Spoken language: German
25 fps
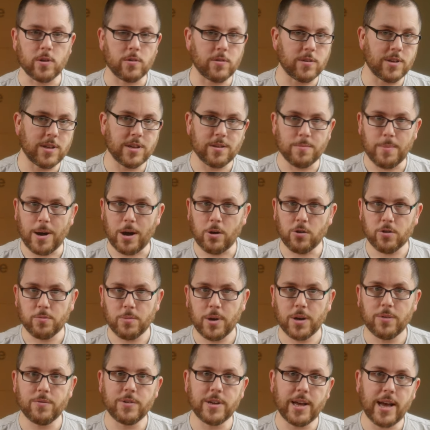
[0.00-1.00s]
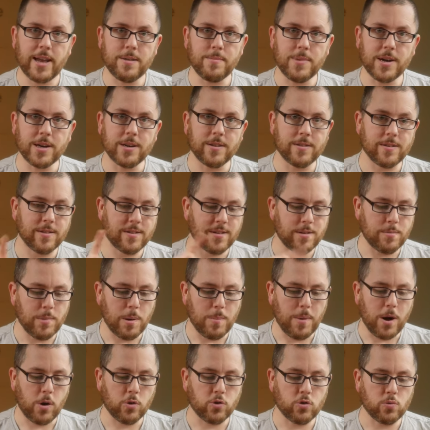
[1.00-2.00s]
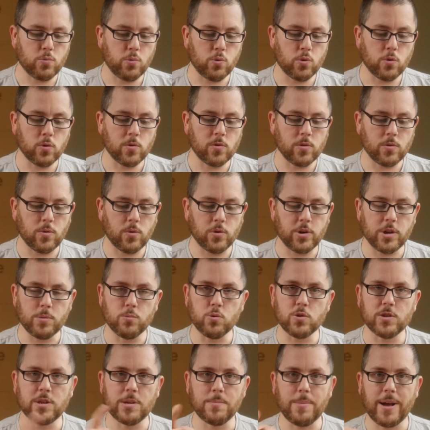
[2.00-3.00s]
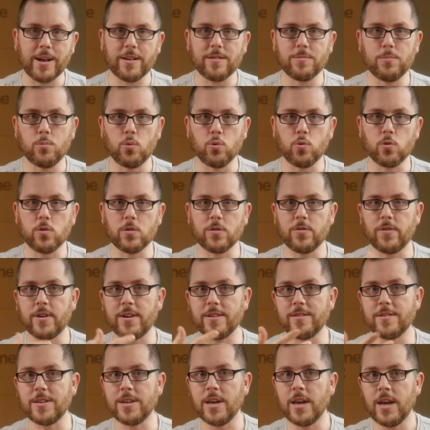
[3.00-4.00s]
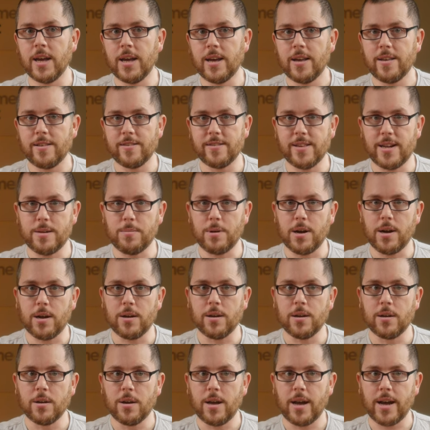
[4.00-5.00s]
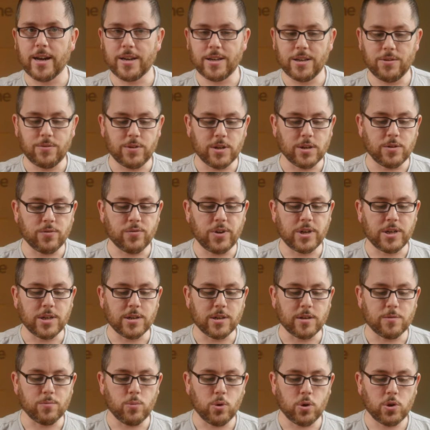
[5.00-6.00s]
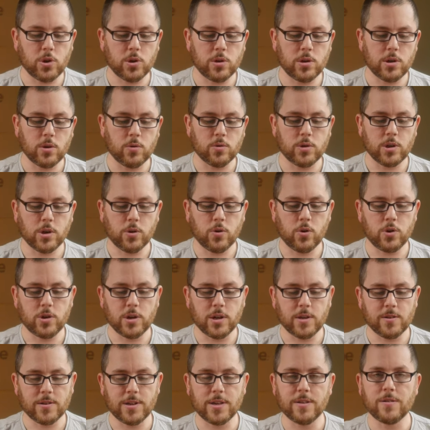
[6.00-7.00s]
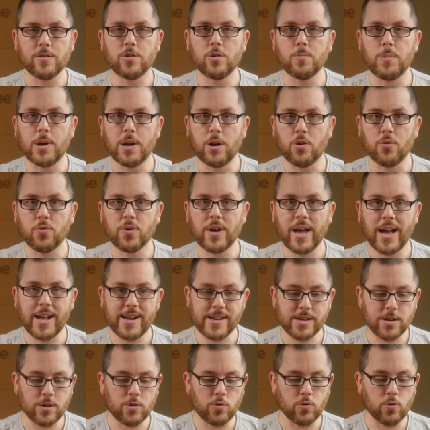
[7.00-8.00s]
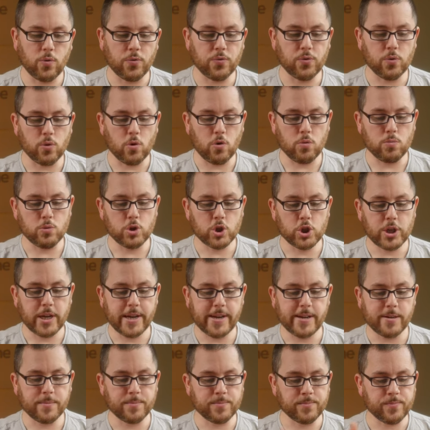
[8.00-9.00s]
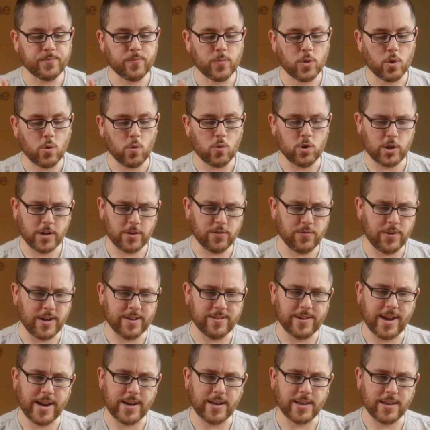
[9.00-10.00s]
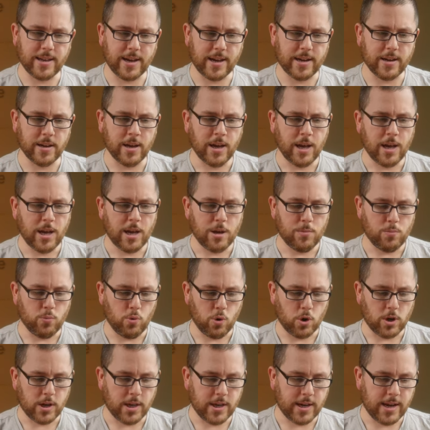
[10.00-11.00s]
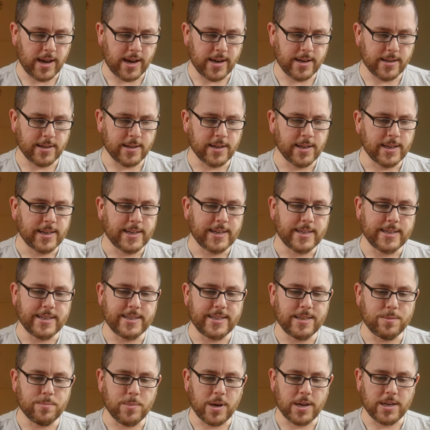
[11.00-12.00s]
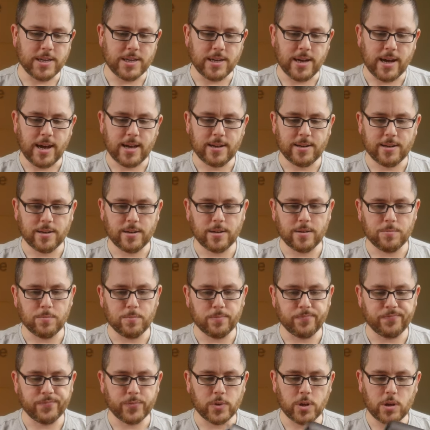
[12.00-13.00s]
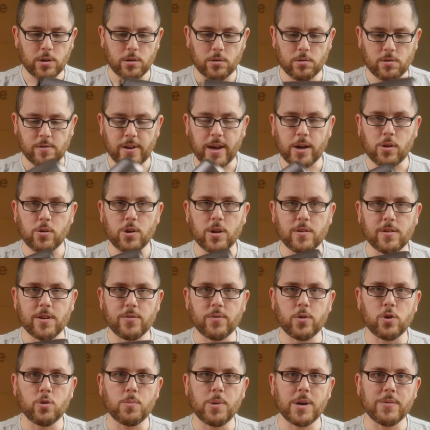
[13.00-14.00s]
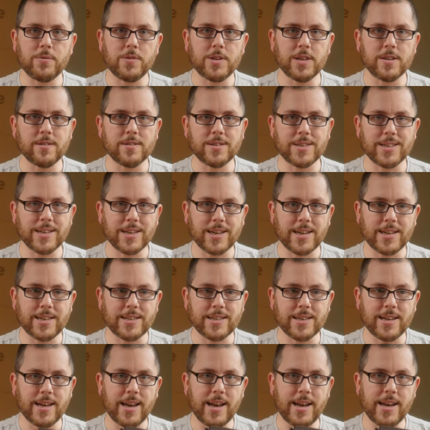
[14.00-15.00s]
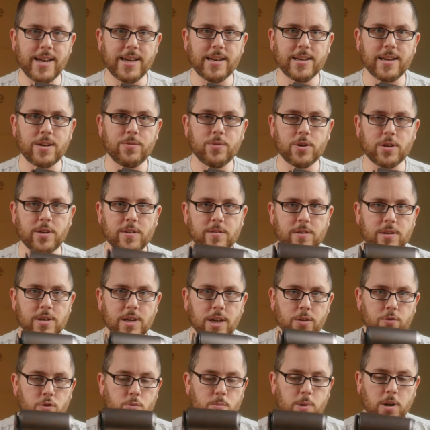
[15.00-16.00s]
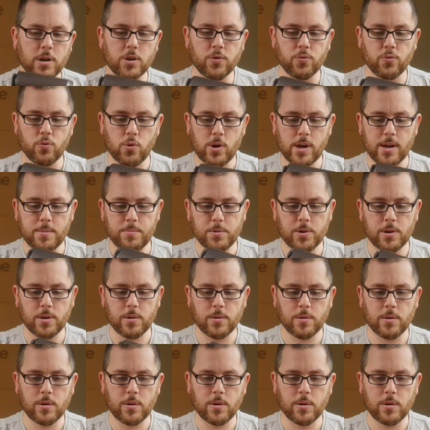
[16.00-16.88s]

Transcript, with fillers: Also jedes Mal ausmachen, wieder anmachen, ist es immer im Automodus und ihr müsst den Max-Modus quasi selber aktivieren, wenn ihr das möchtet. Darunter könnt ihr das Ganze nochmal auf kalte Luft umstellen. Und das war es eigentlich an Möglichkeiten, die man hier hat. Ähm, ich zeige euch jetzt einfach nochmal, wie das Gerät klingt, einfach, dass ihr dafür mal ein Gefühl habt.